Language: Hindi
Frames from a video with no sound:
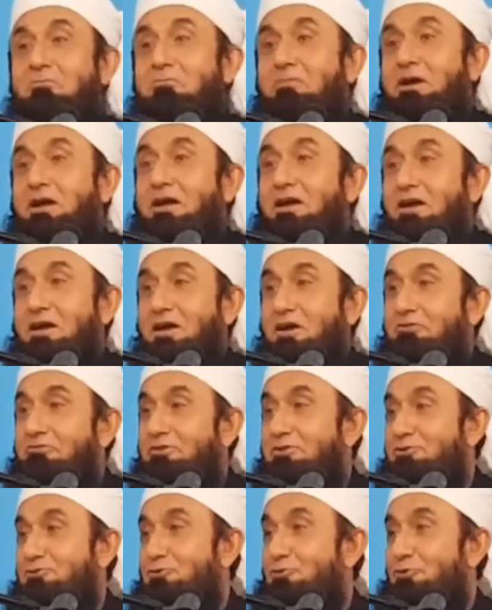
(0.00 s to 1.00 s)
मैं क्या
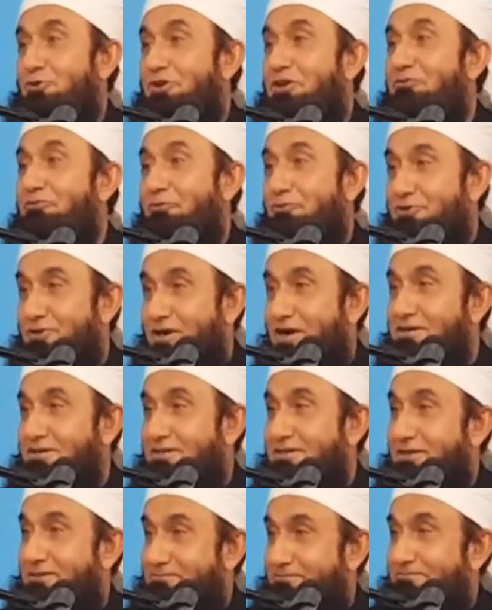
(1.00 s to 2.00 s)
बिचू उन्नी फुट कट
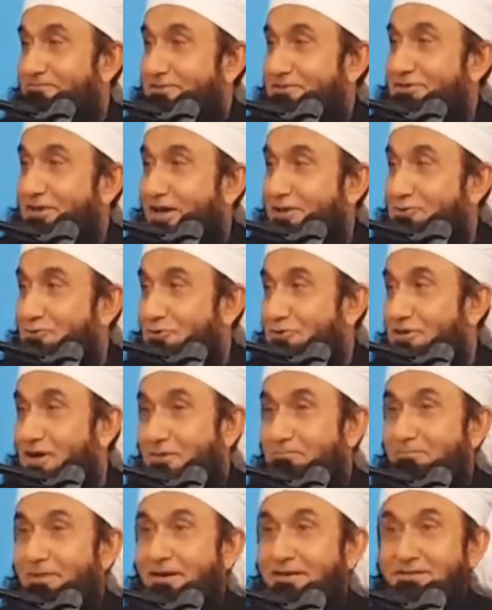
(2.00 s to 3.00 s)
दे शायद कुछ
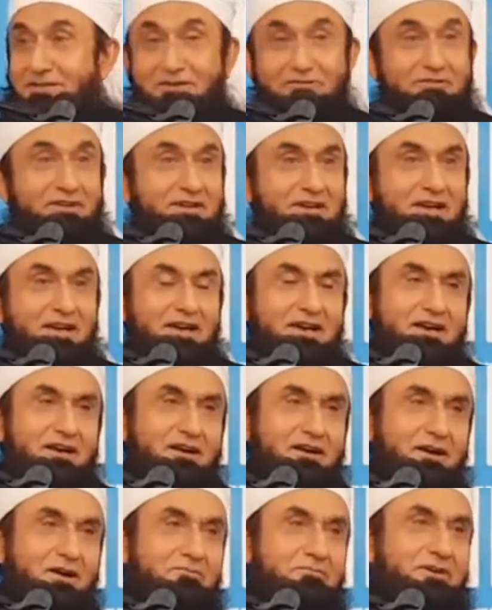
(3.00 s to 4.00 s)
कम बन जाए
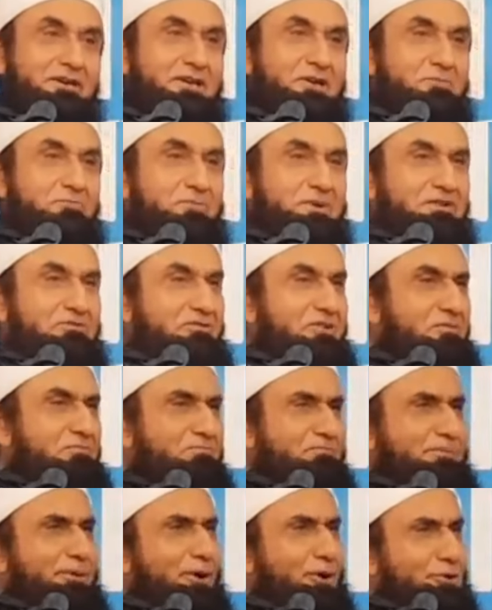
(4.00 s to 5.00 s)
क्या मेरी बीवी
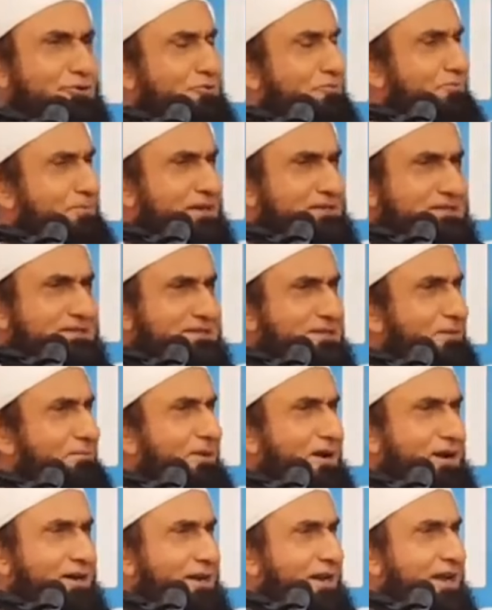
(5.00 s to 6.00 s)
बहुत
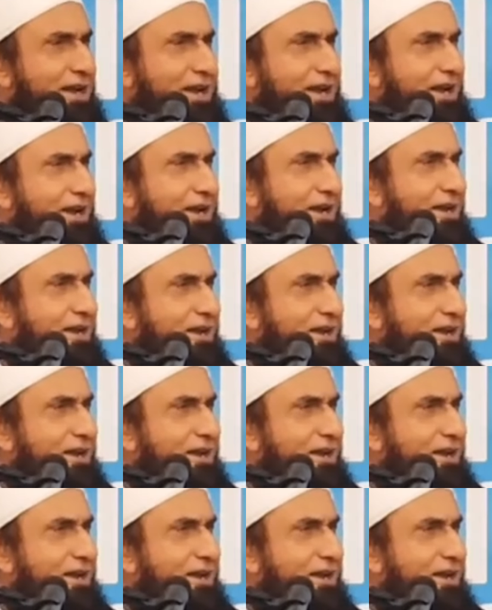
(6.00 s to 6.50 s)
बदजबान है